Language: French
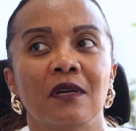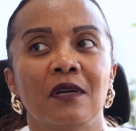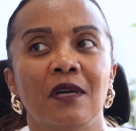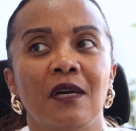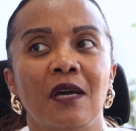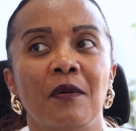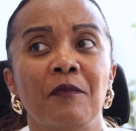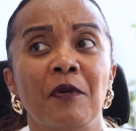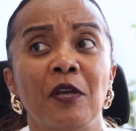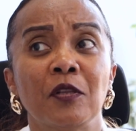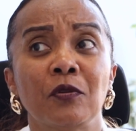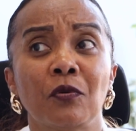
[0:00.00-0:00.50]

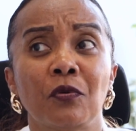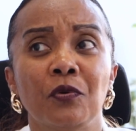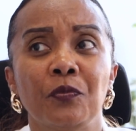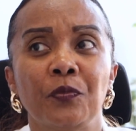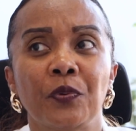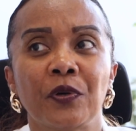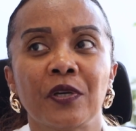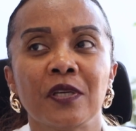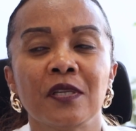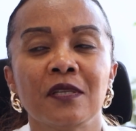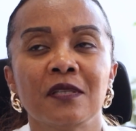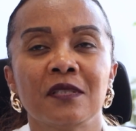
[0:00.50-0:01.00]
à maintes
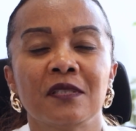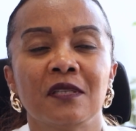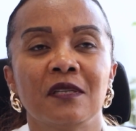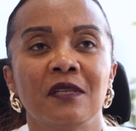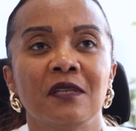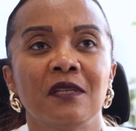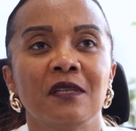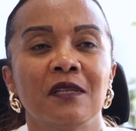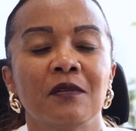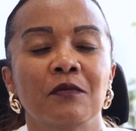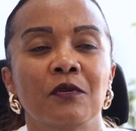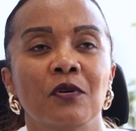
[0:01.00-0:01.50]
reprises,
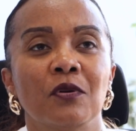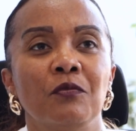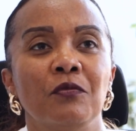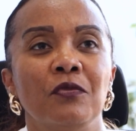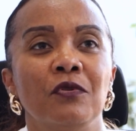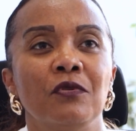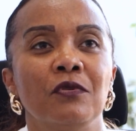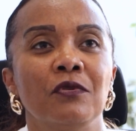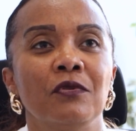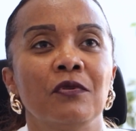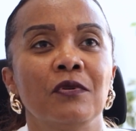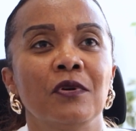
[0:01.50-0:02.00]
hein, comme
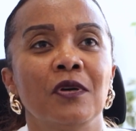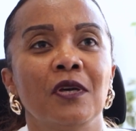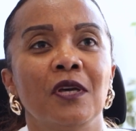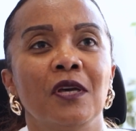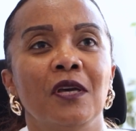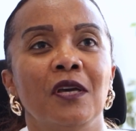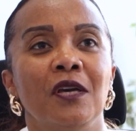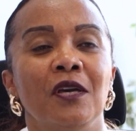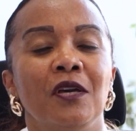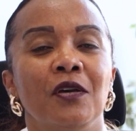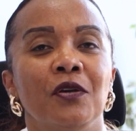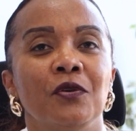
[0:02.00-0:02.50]

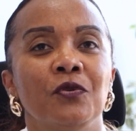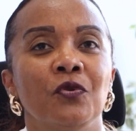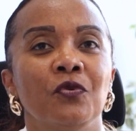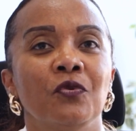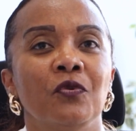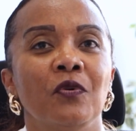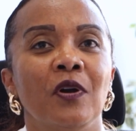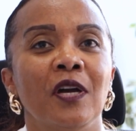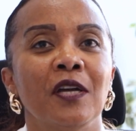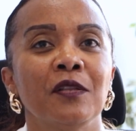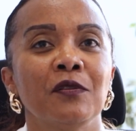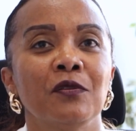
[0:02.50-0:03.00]

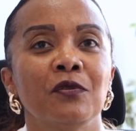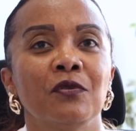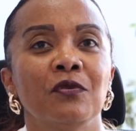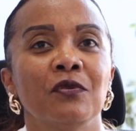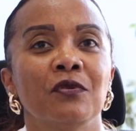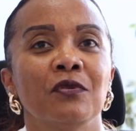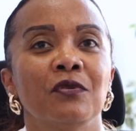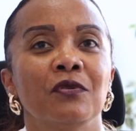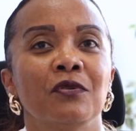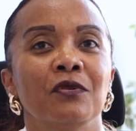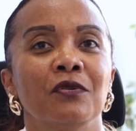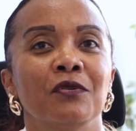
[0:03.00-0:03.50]
Johan,
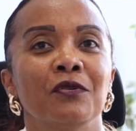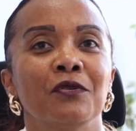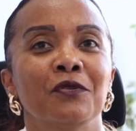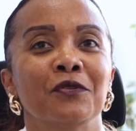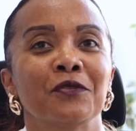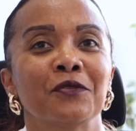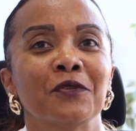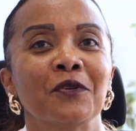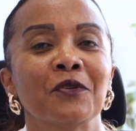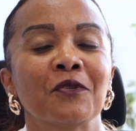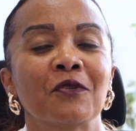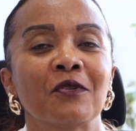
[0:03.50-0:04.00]
euh,
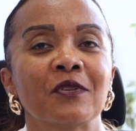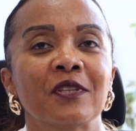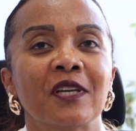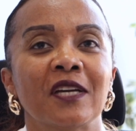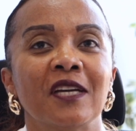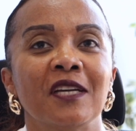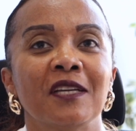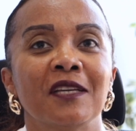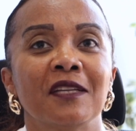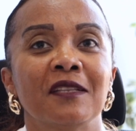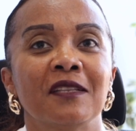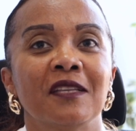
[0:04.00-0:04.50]
son
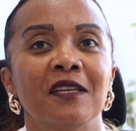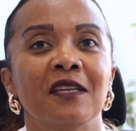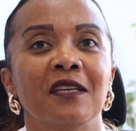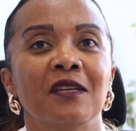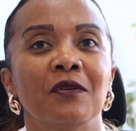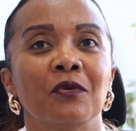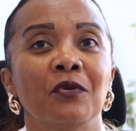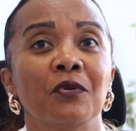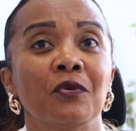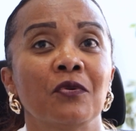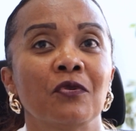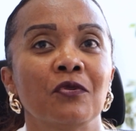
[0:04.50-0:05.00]
contrat a été
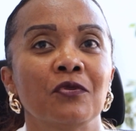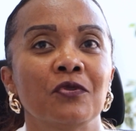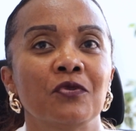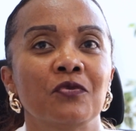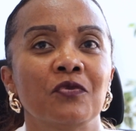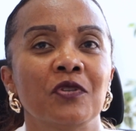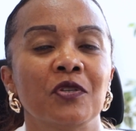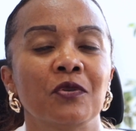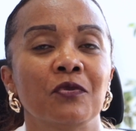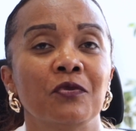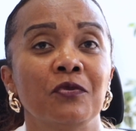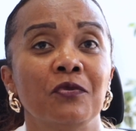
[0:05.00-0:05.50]

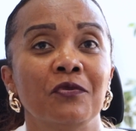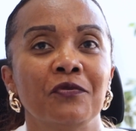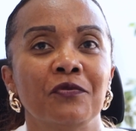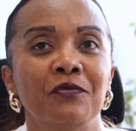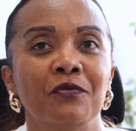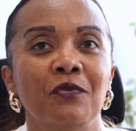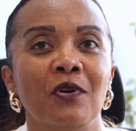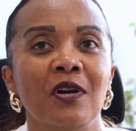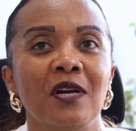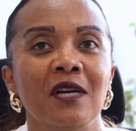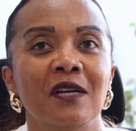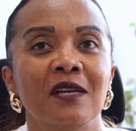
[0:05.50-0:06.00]
reconduit deux
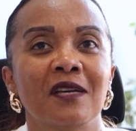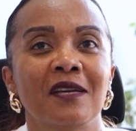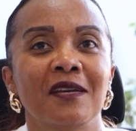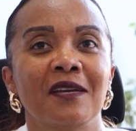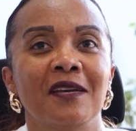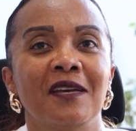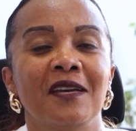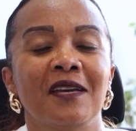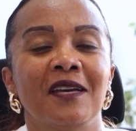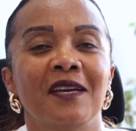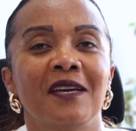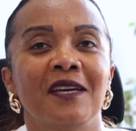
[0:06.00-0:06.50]
fois.
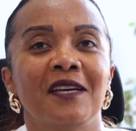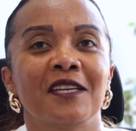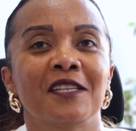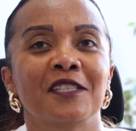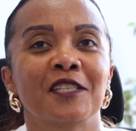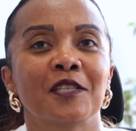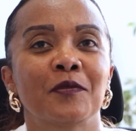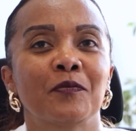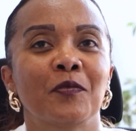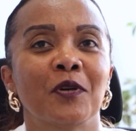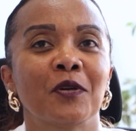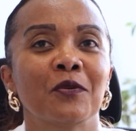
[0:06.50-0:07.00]

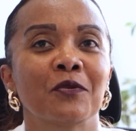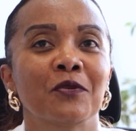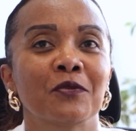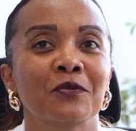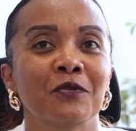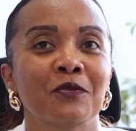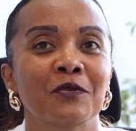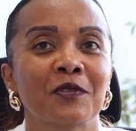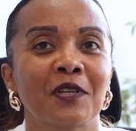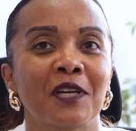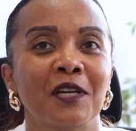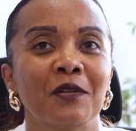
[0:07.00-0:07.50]
J'espère que
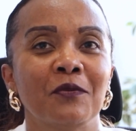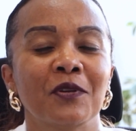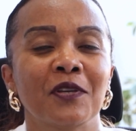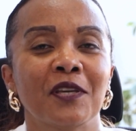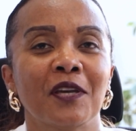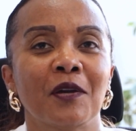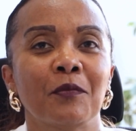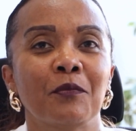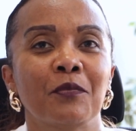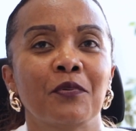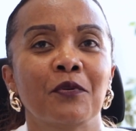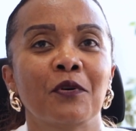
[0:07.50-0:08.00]
ce sera le
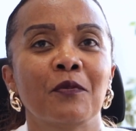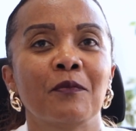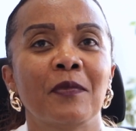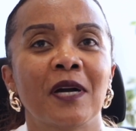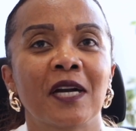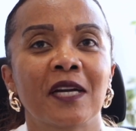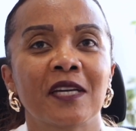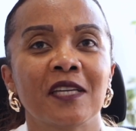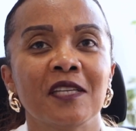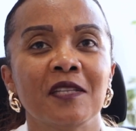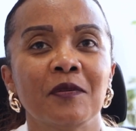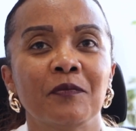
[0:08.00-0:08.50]
cas pour
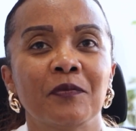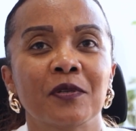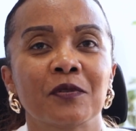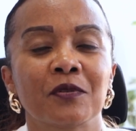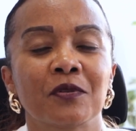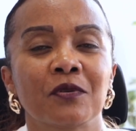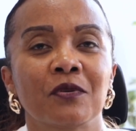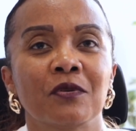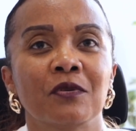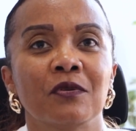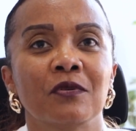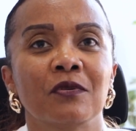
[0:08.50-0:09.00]
Marine parce
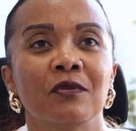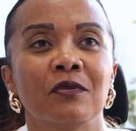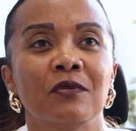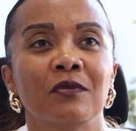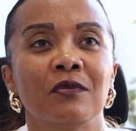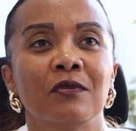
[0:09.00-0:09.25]
que